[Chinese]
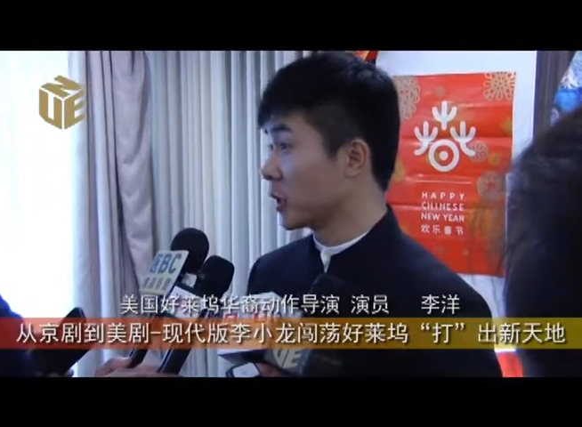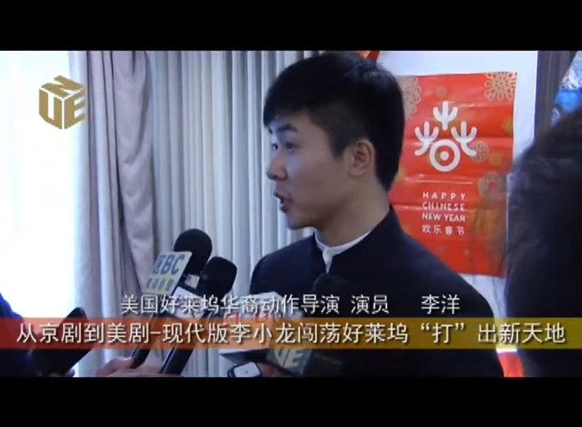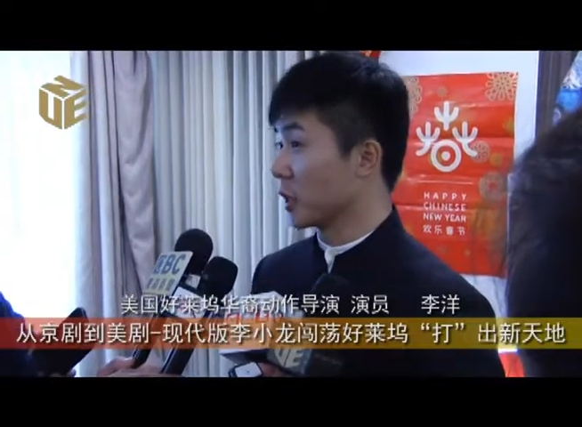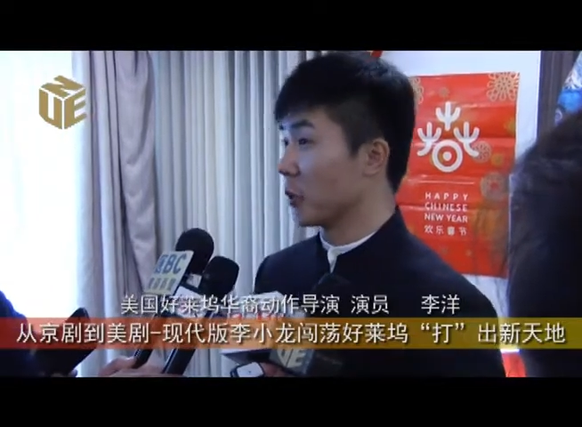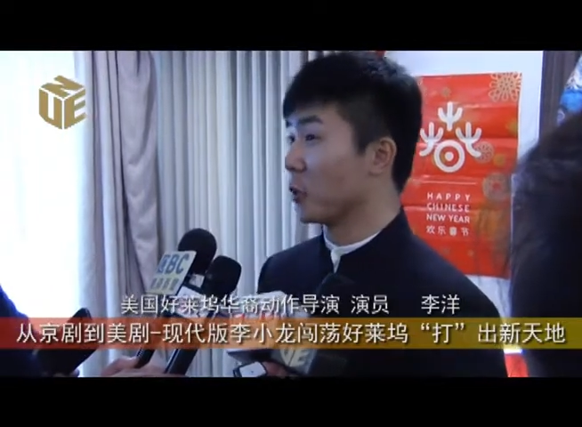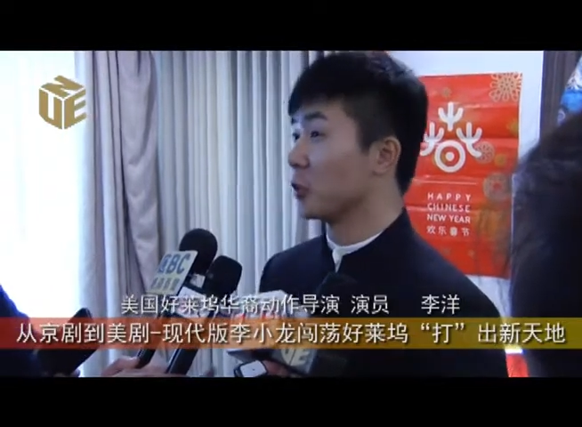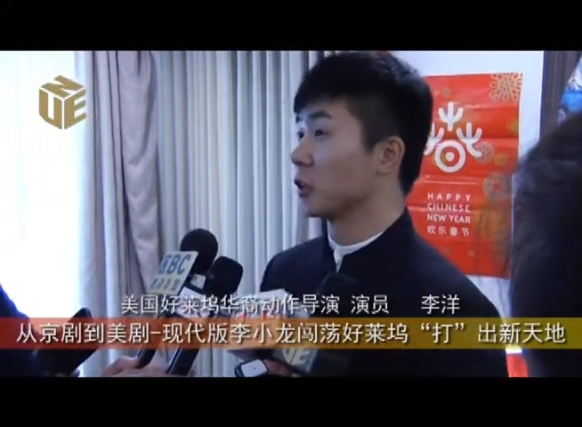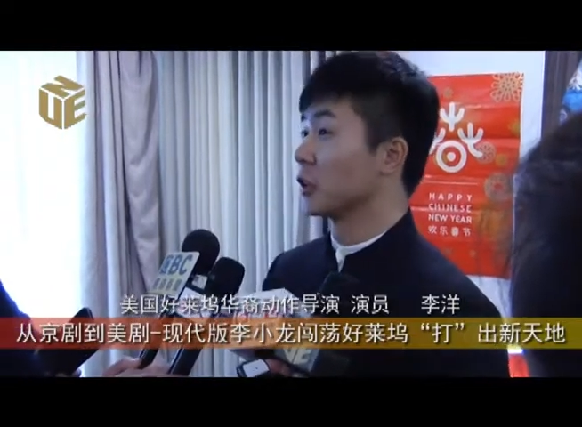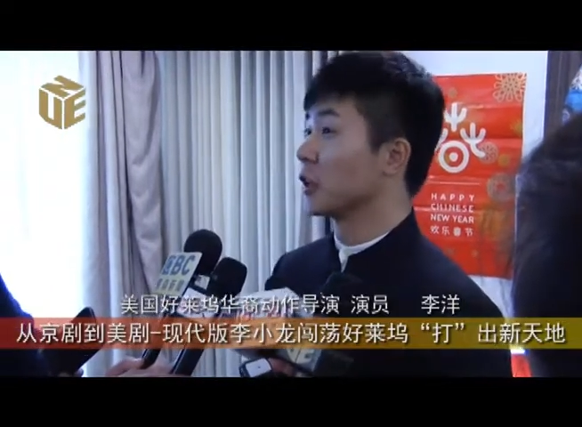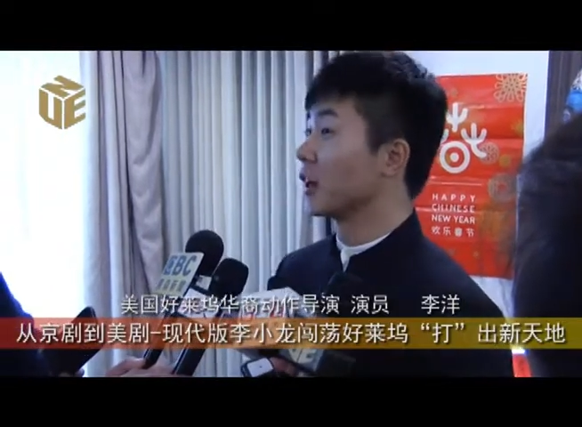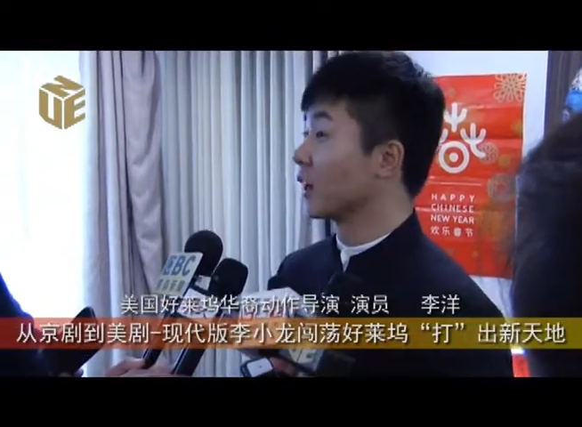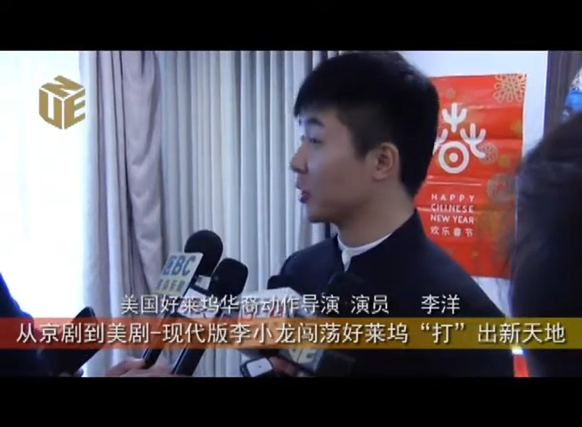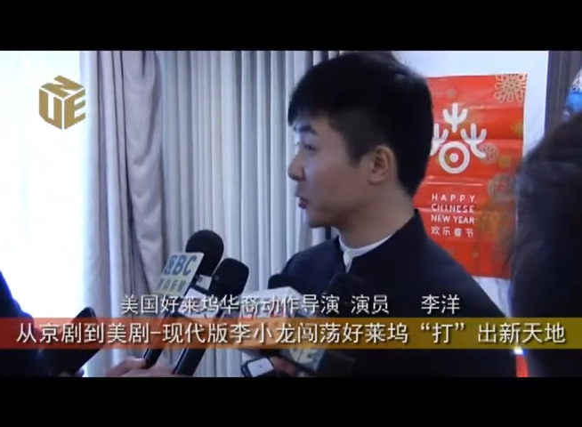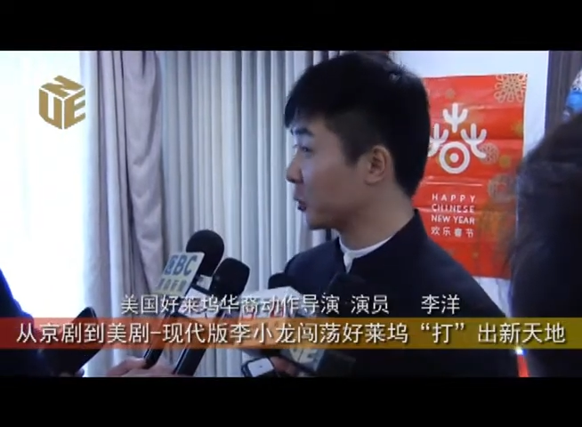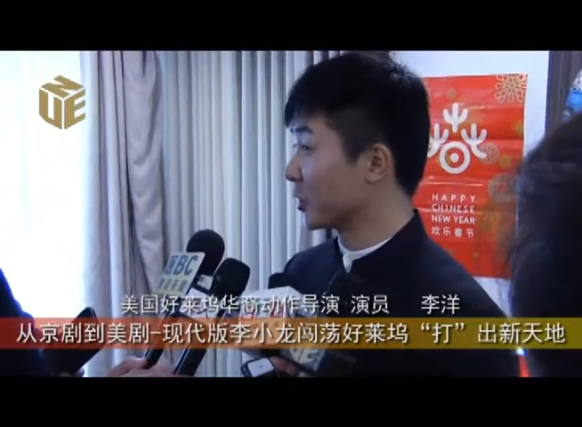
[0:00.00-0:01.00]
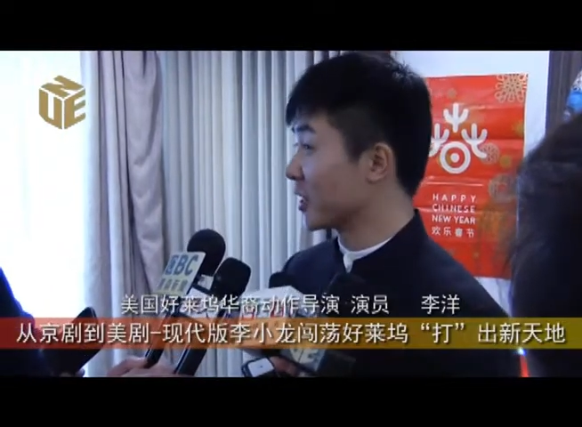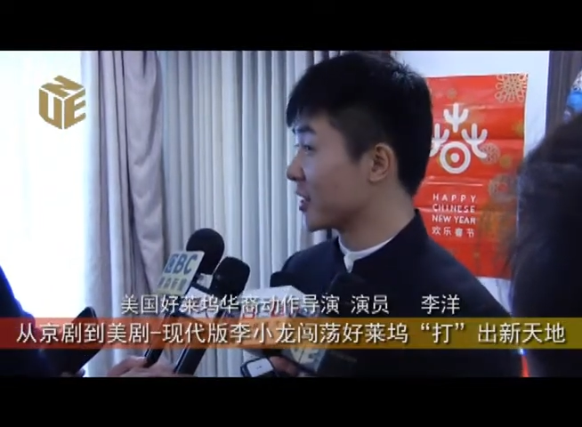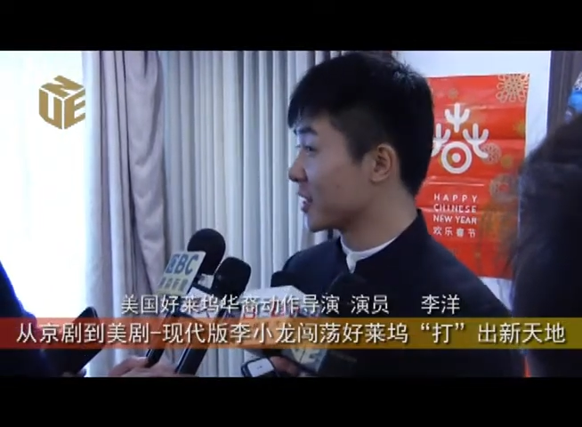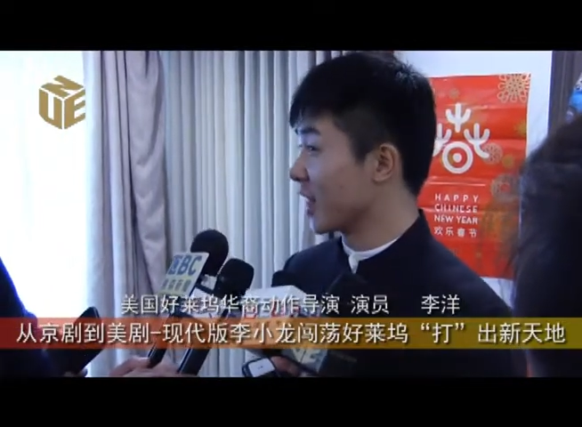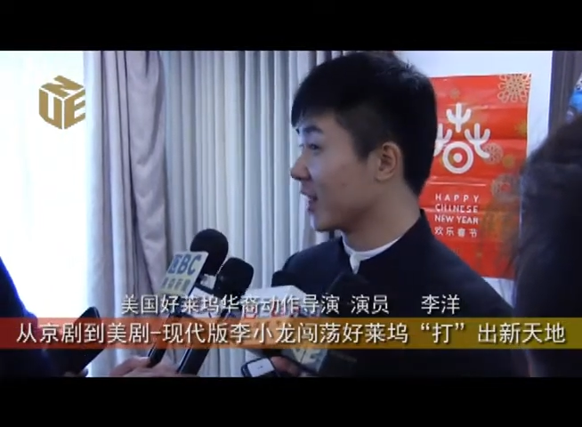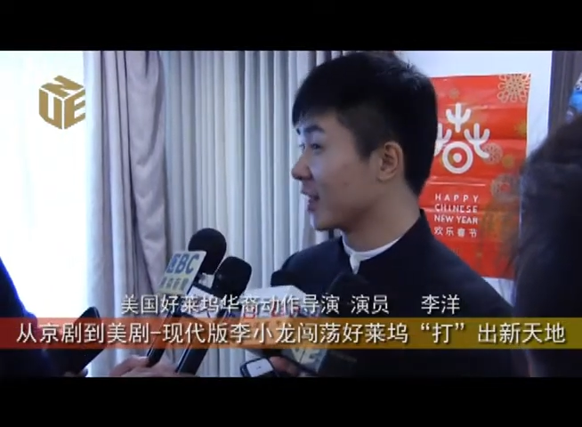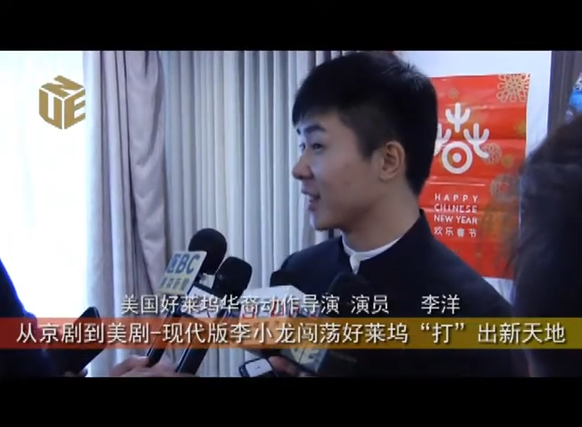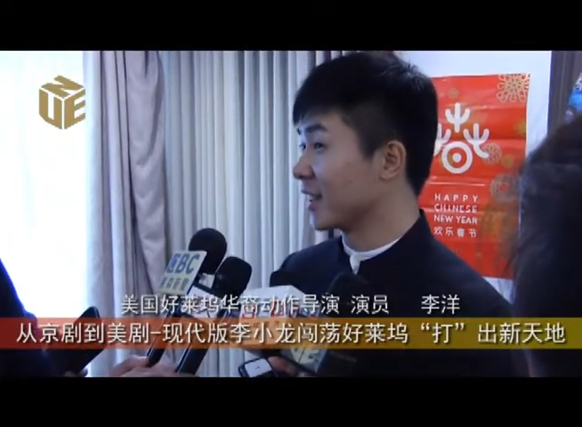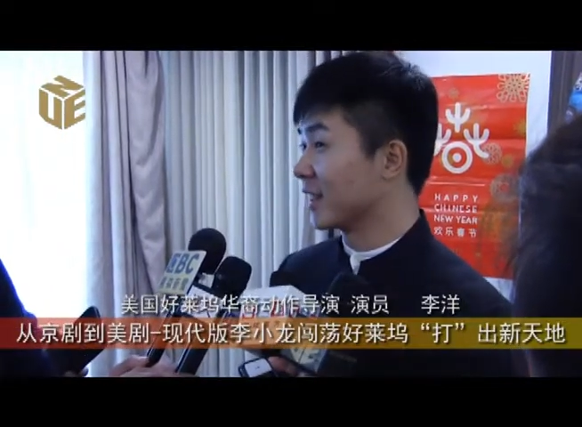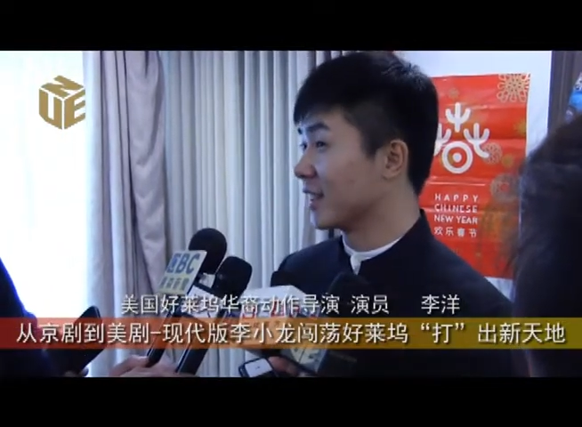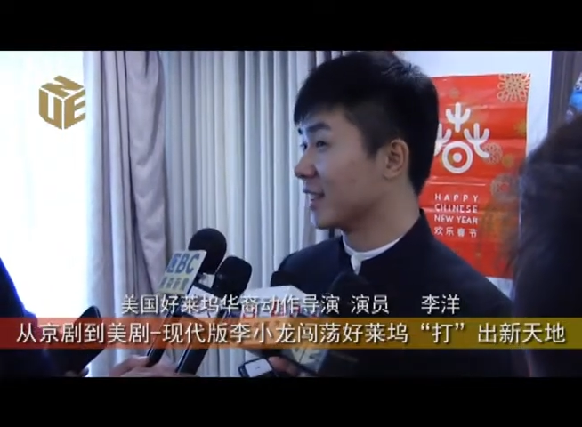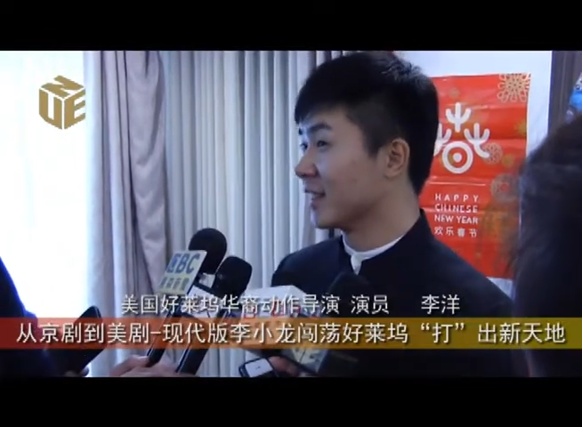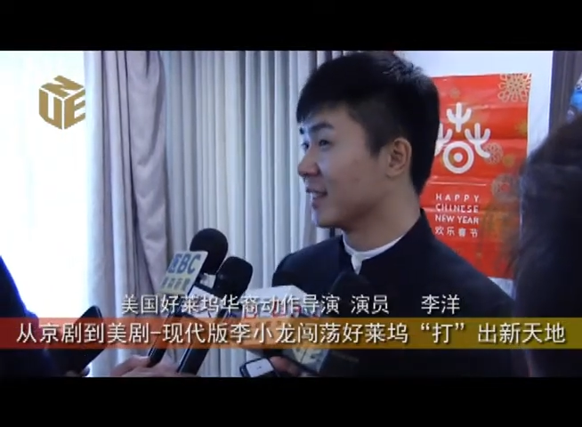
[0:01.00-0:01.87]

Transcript: 也获得了很多的奖励。